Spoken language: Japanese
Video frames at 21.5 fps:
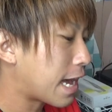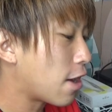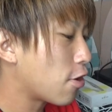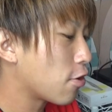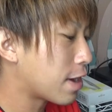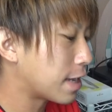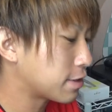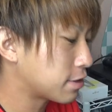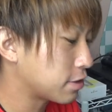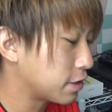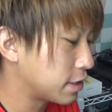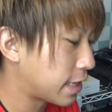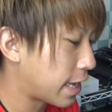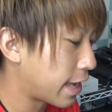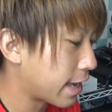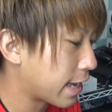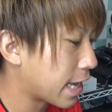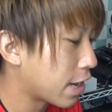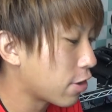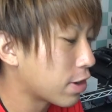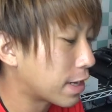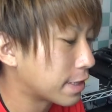顔がついて
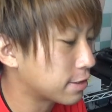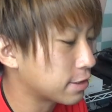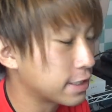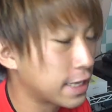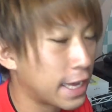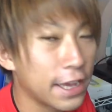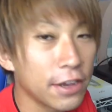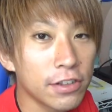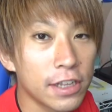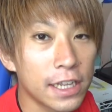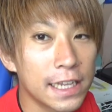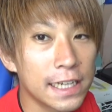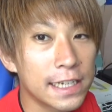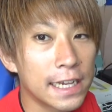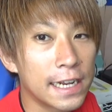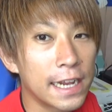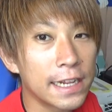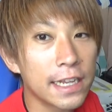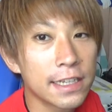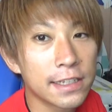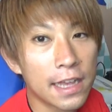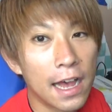へん、顔がついてへん言うてたじゃ
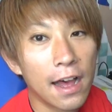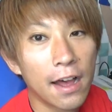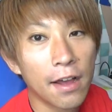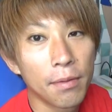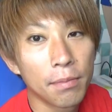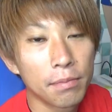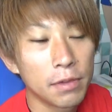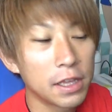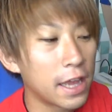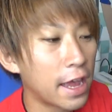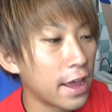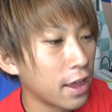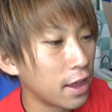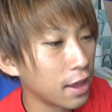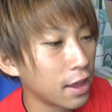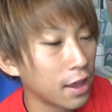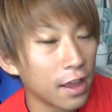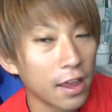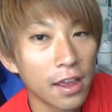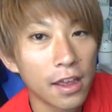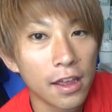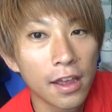ないですか。見て。
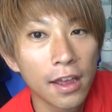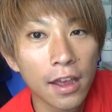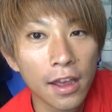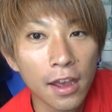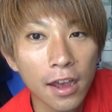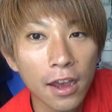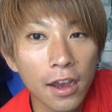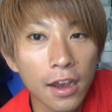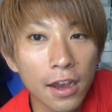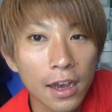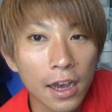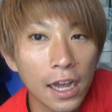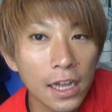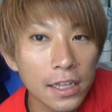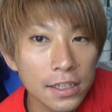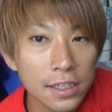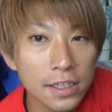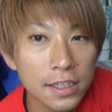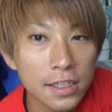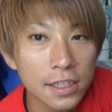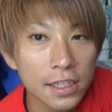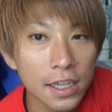
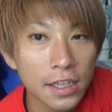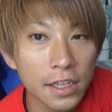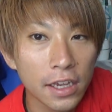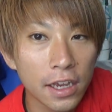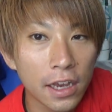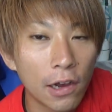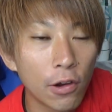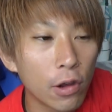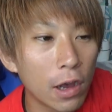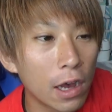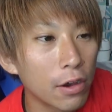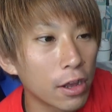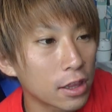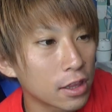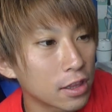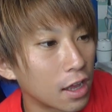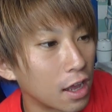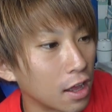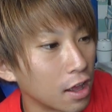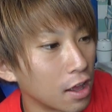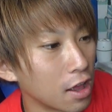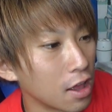完全に顔変わっ
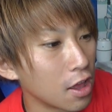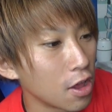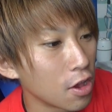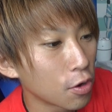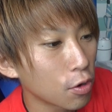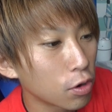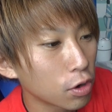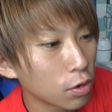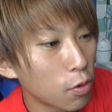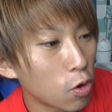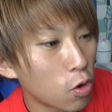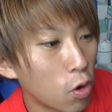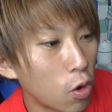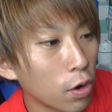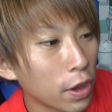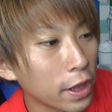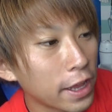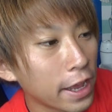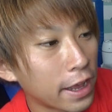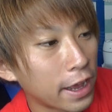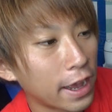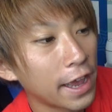た。これもうこ
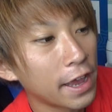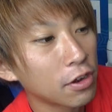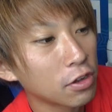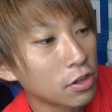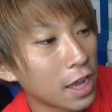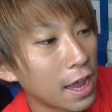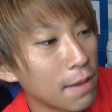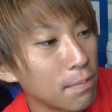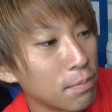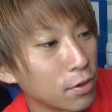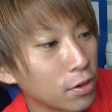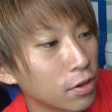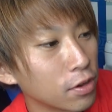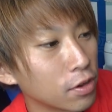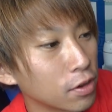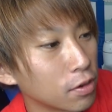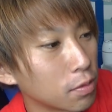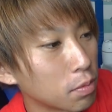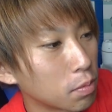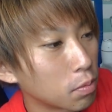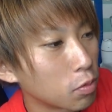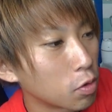れで変えるタイプ。
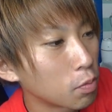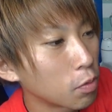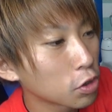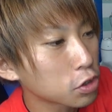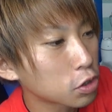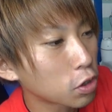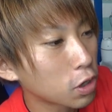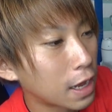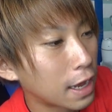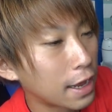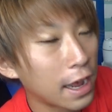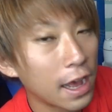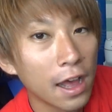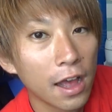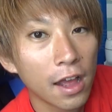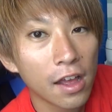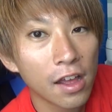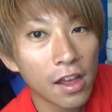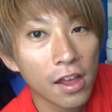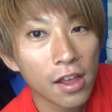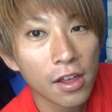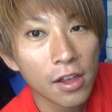もう元から。
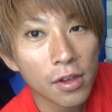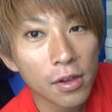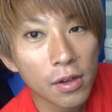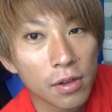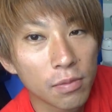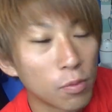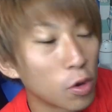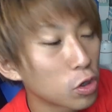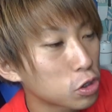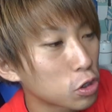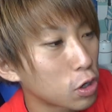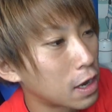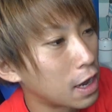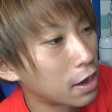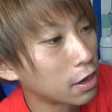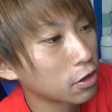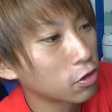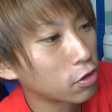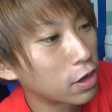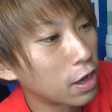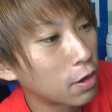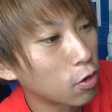元か
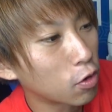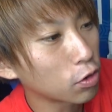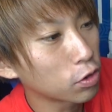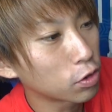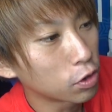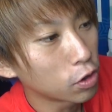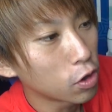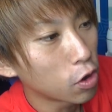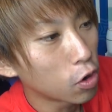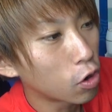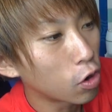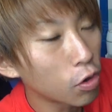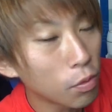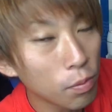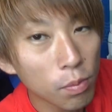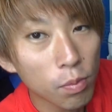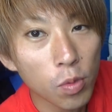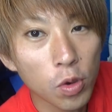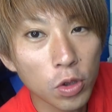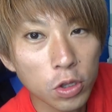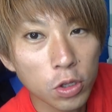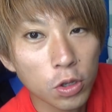らというか、この
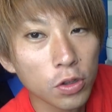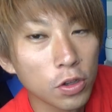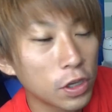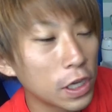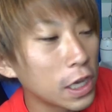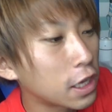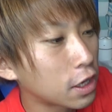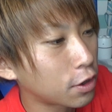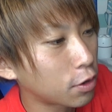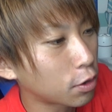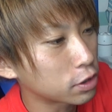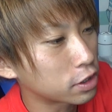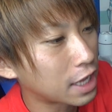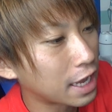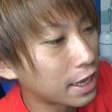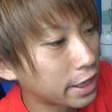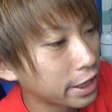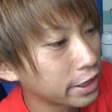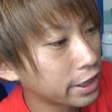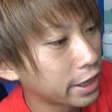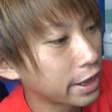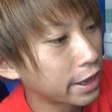本元の1個
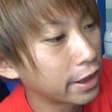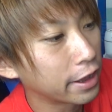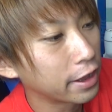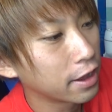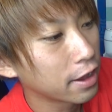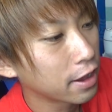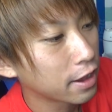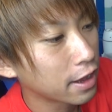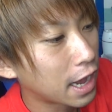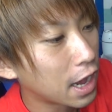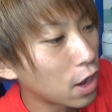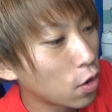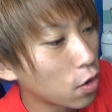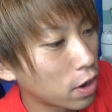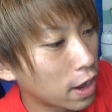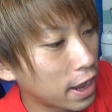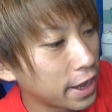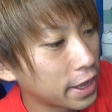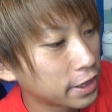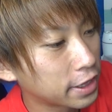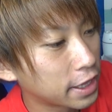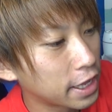だけで顔を
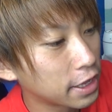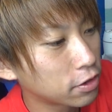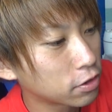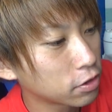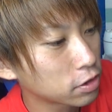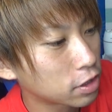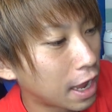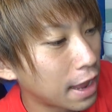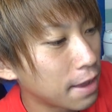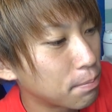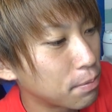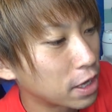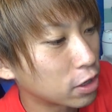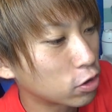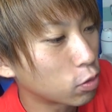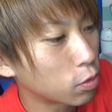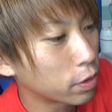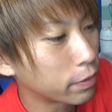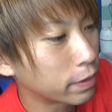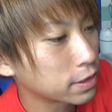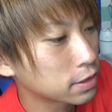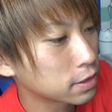変えていくタイプや
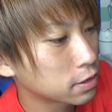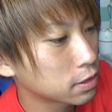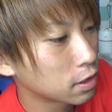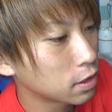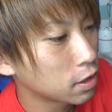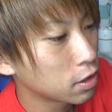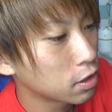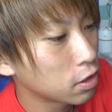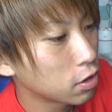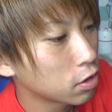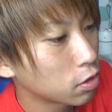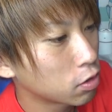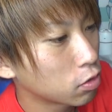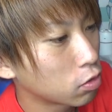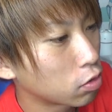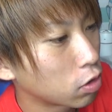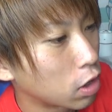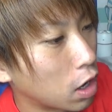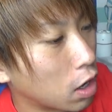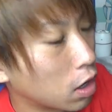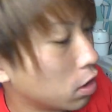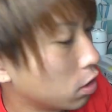と思います。
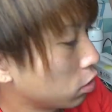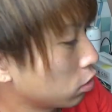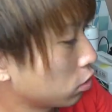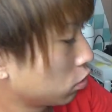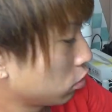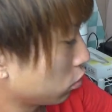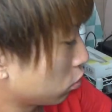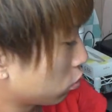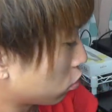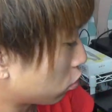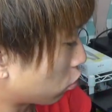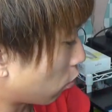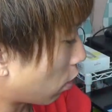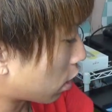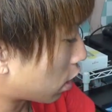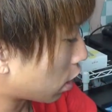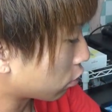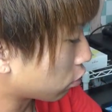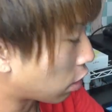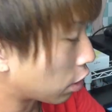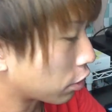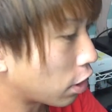ほら。ちょっとわ
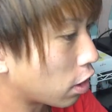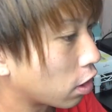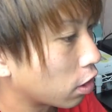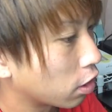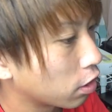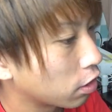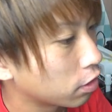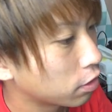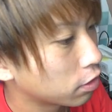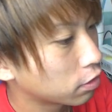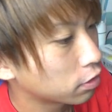かるかな